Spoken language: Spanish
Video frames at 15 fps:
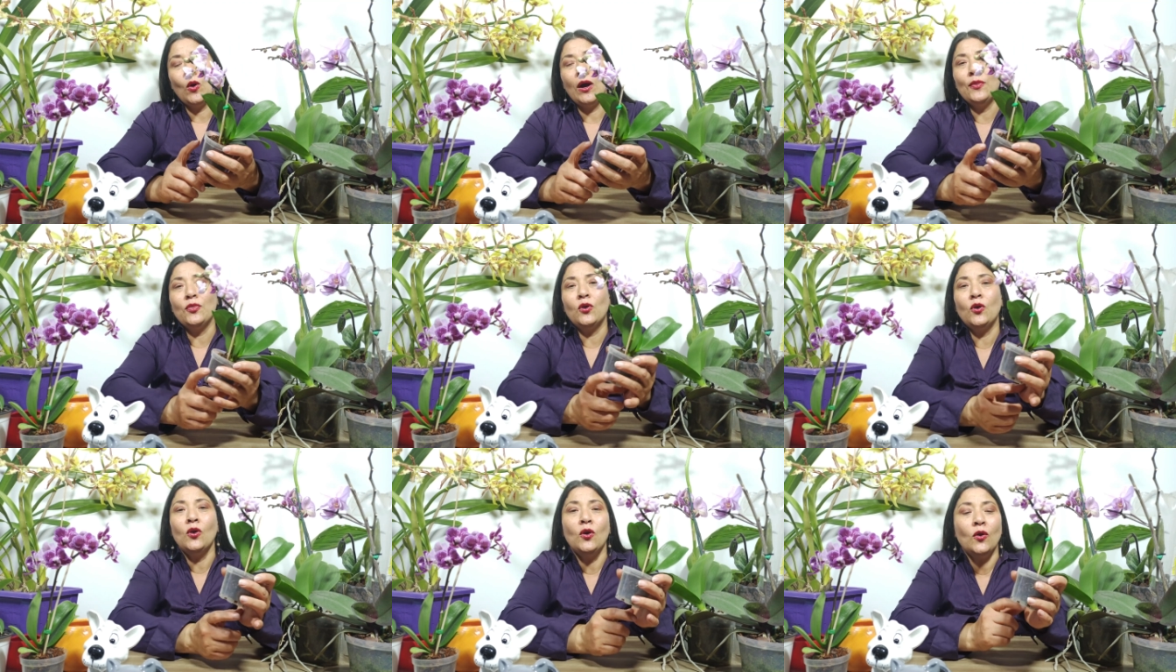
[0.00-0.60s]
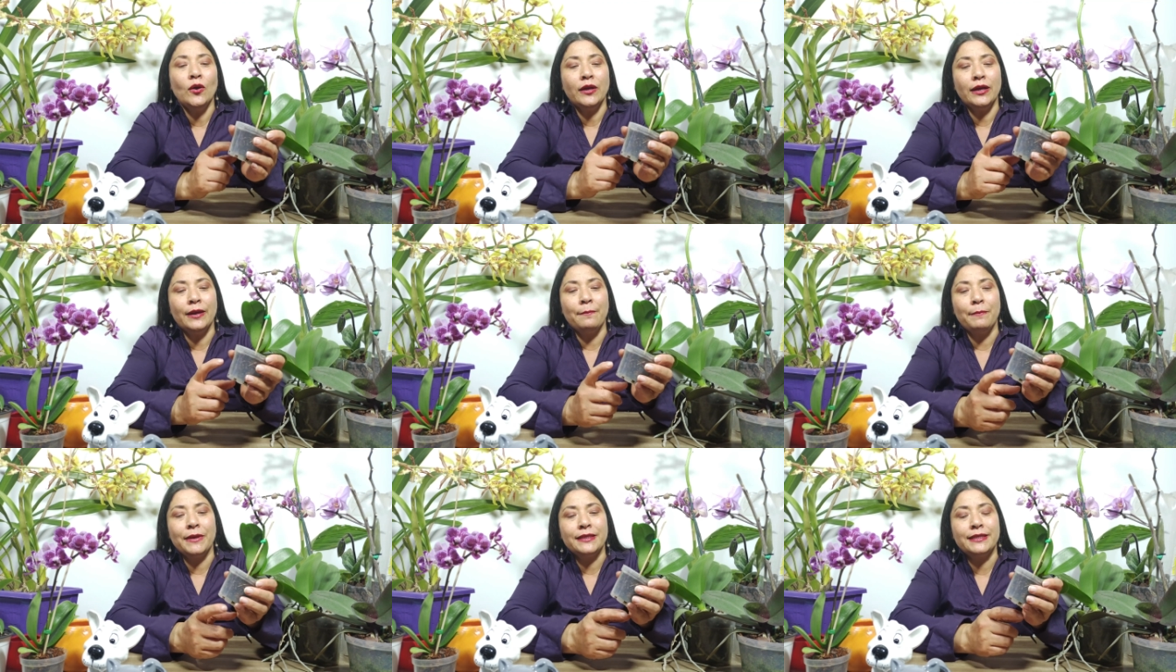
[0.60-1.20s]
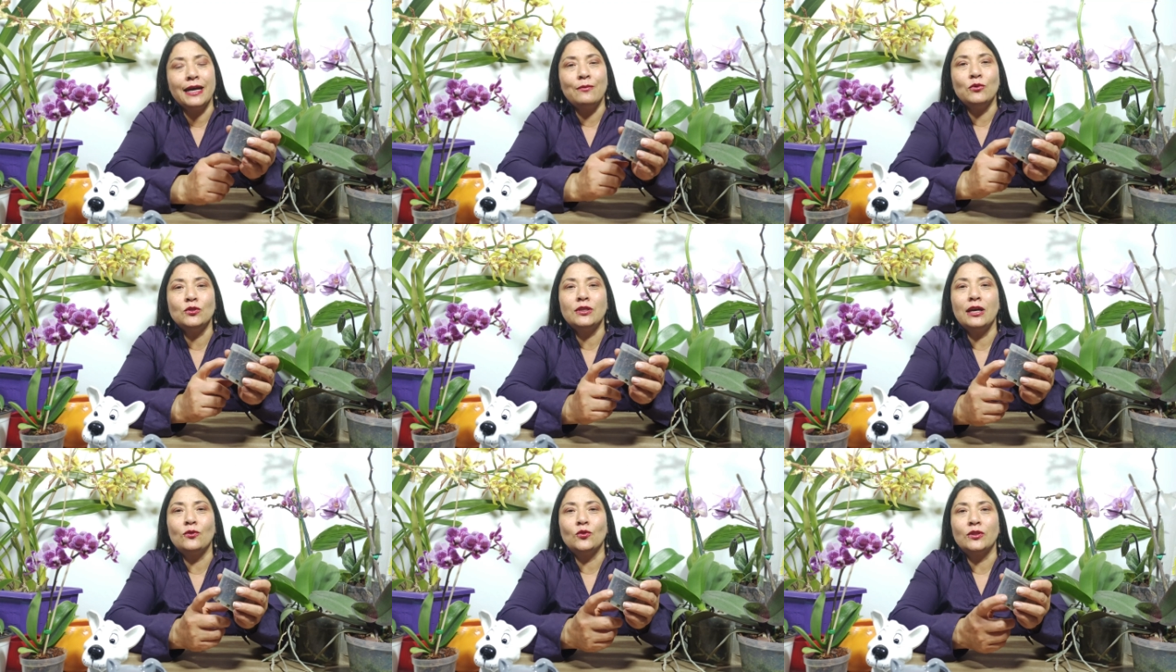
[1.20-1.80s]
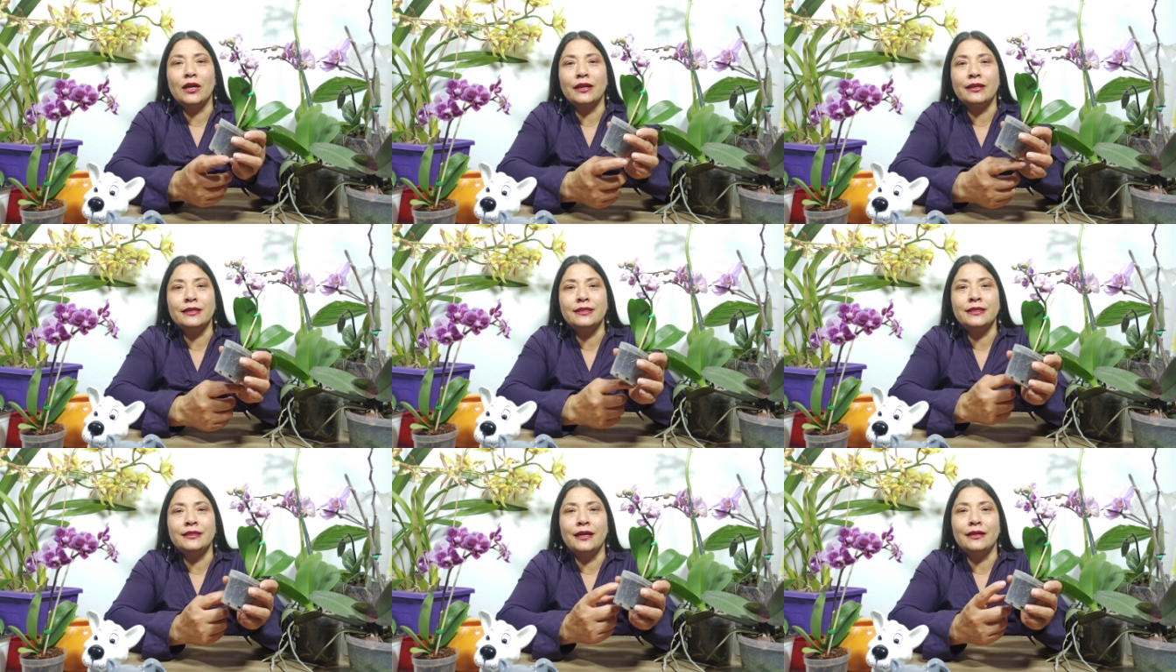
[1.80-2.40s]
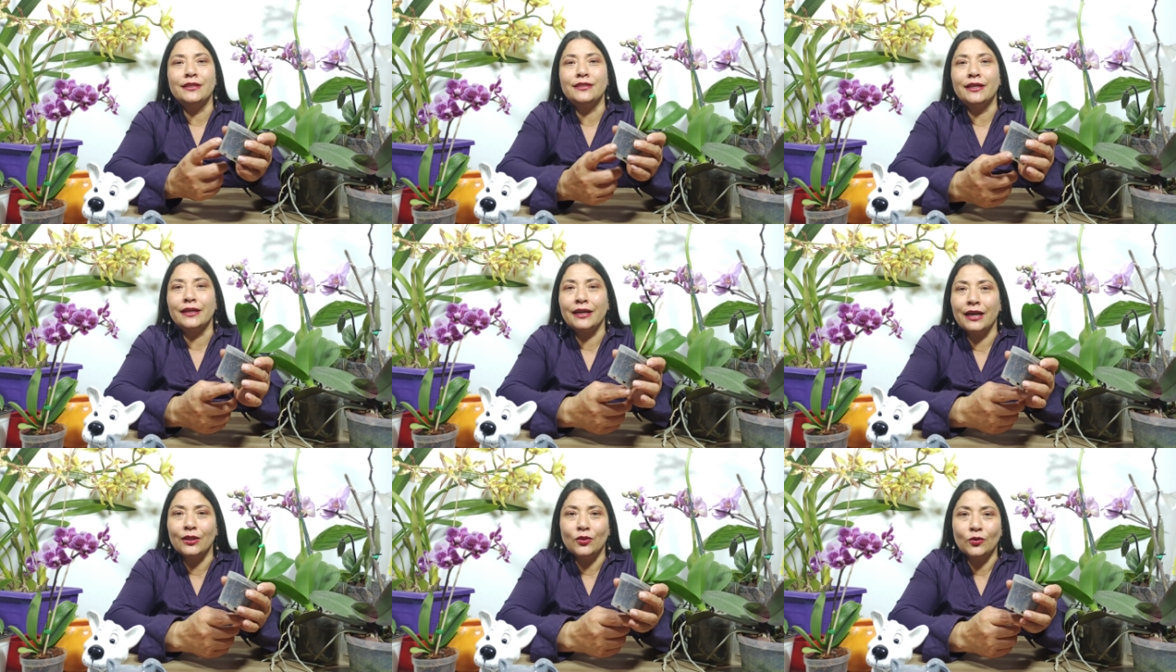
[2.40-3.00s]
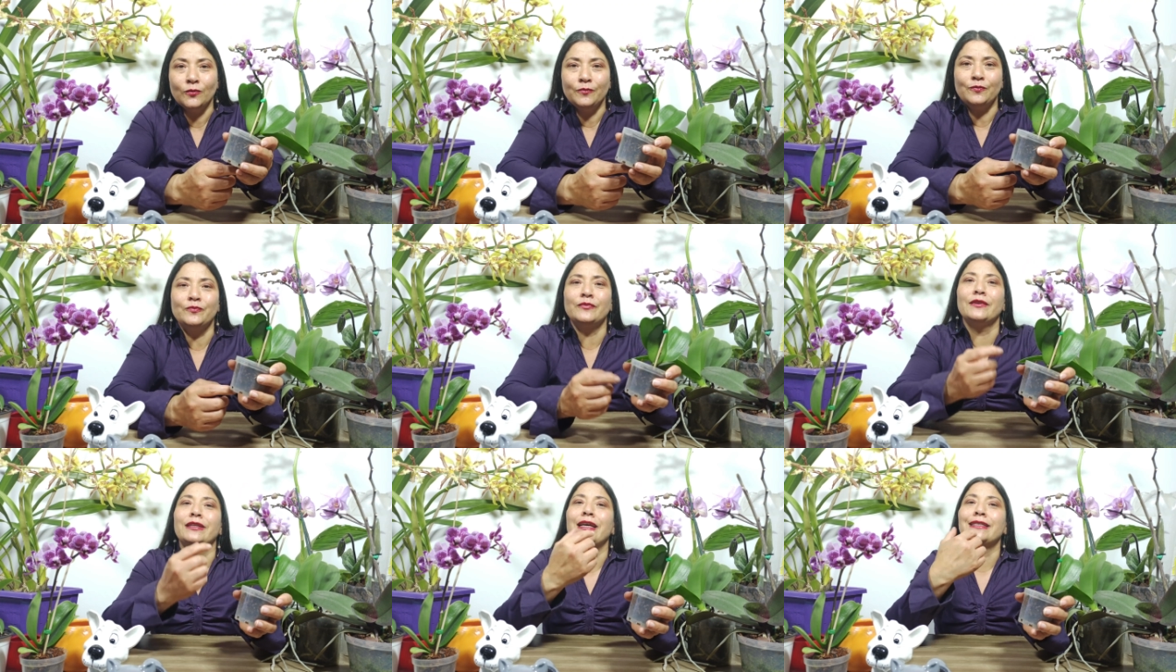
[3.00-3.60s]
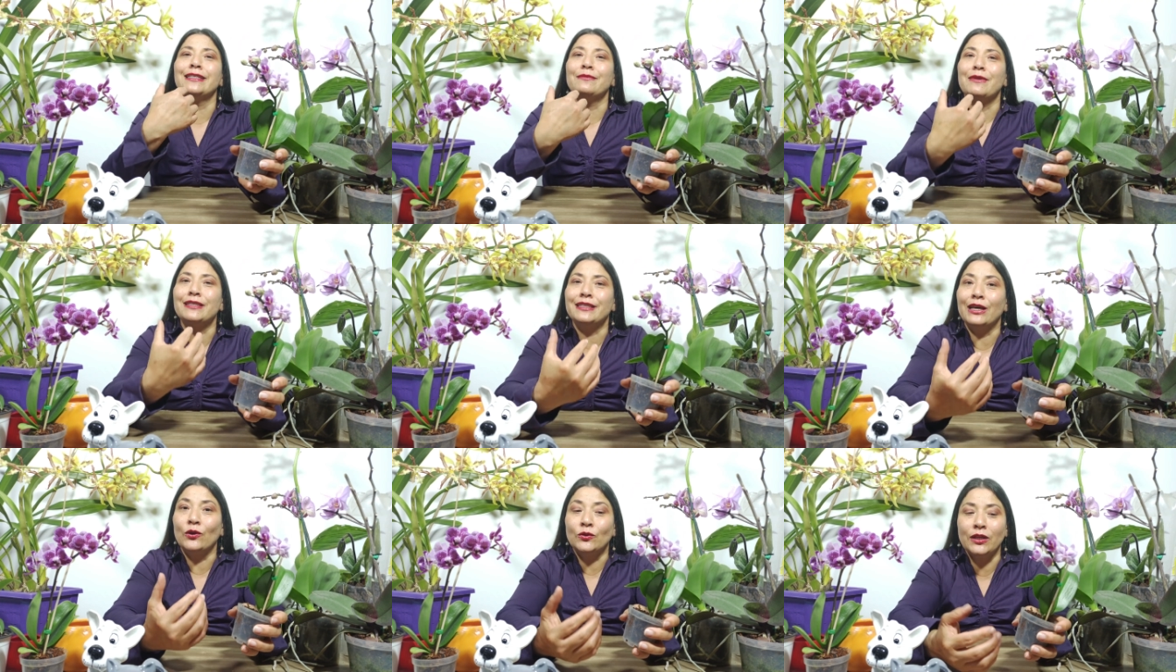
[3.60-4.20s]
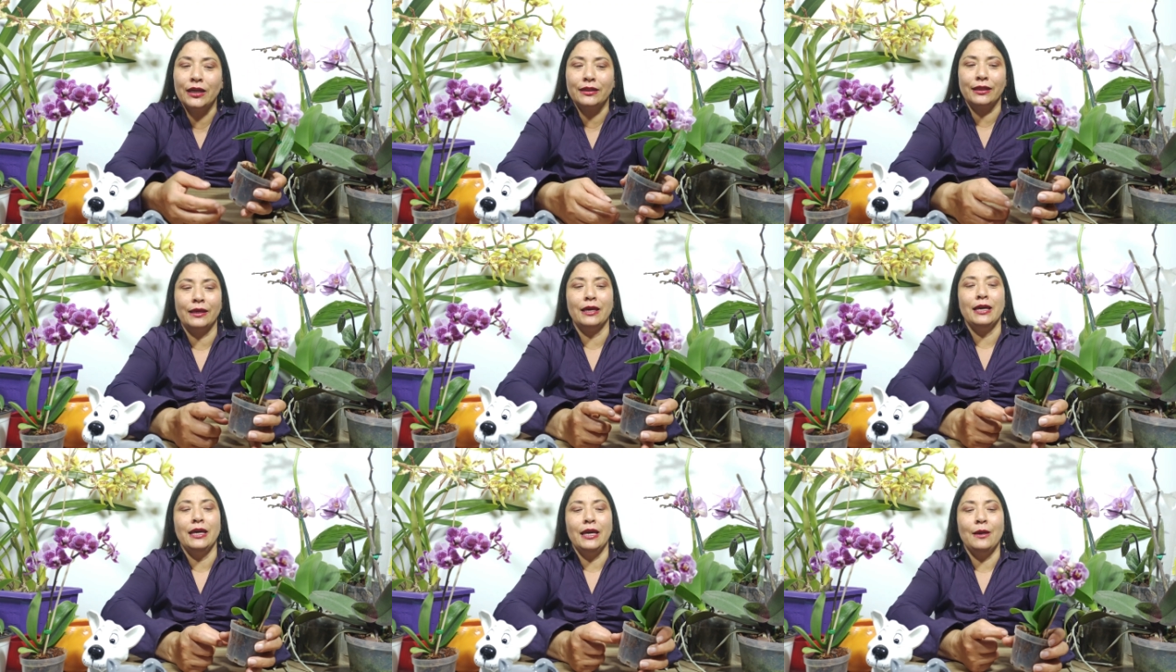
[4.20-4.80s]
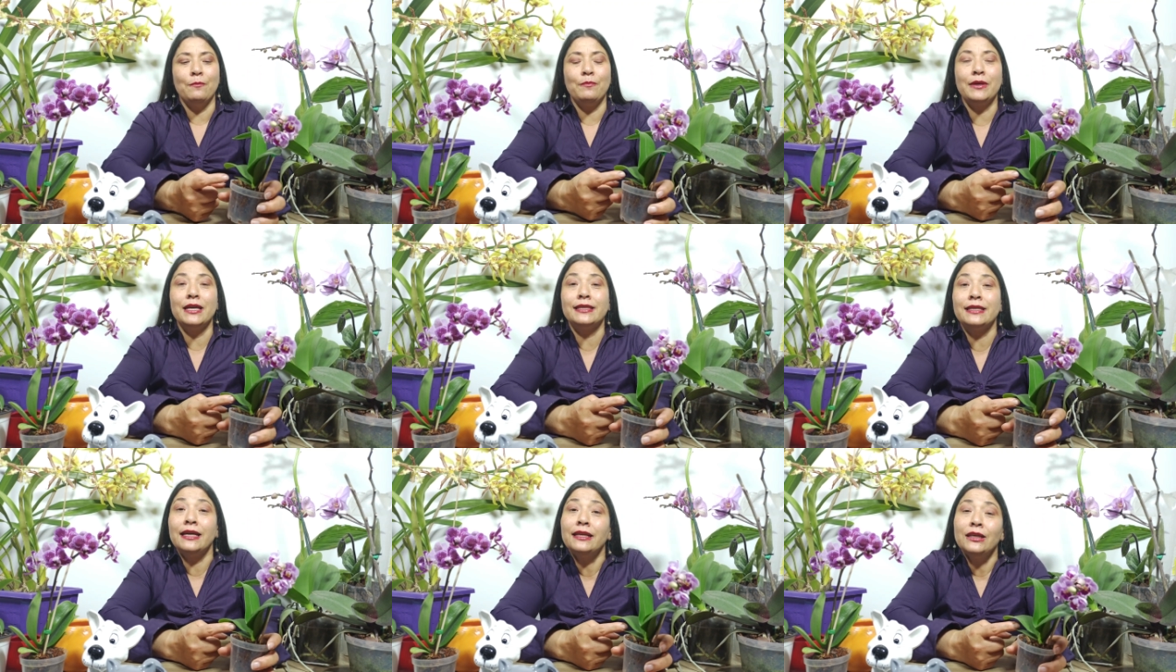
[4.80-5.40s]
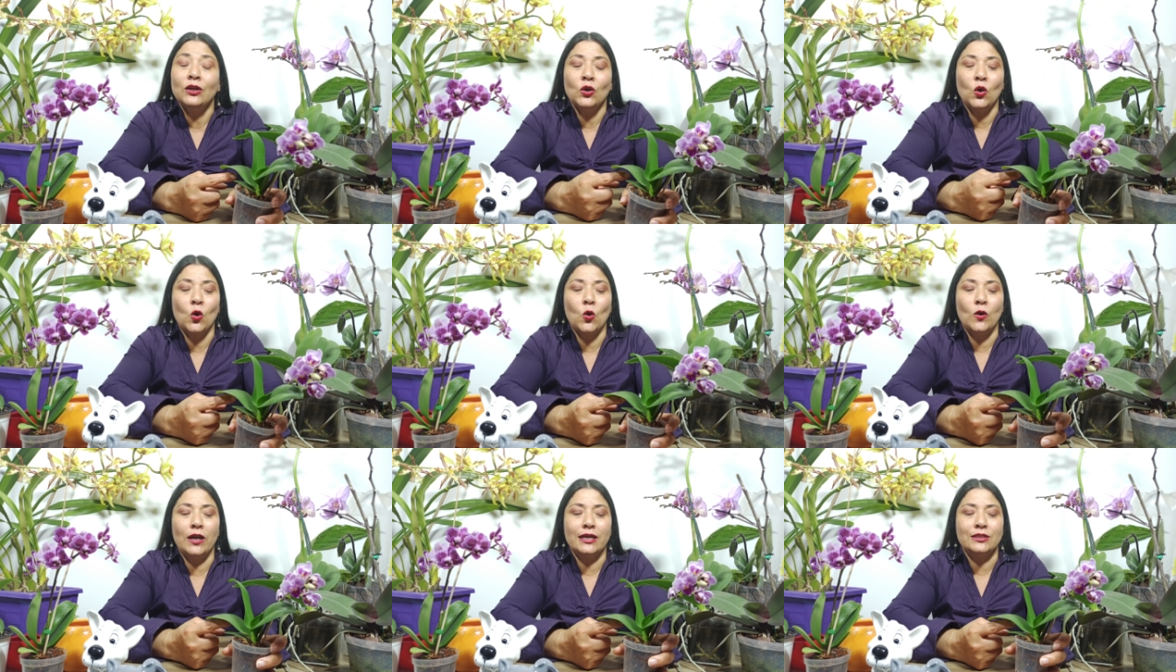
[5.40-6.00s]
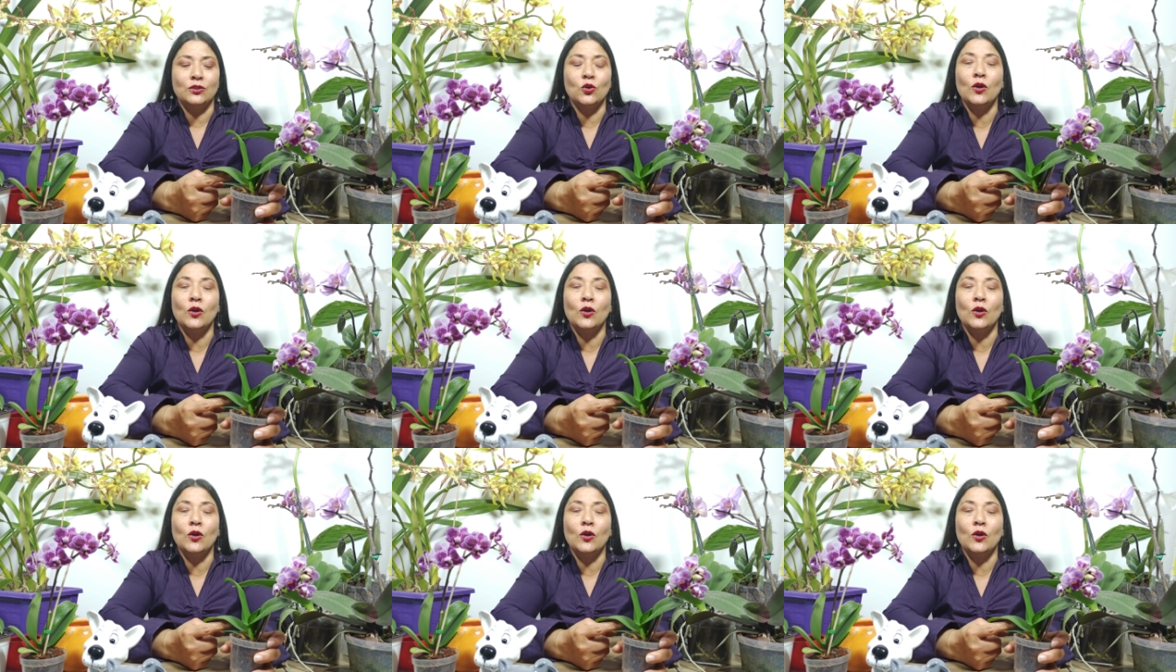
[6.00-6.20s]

Cuando empezamos a notar que se están encharcando, ya es demasiado tarde. Empiezan con las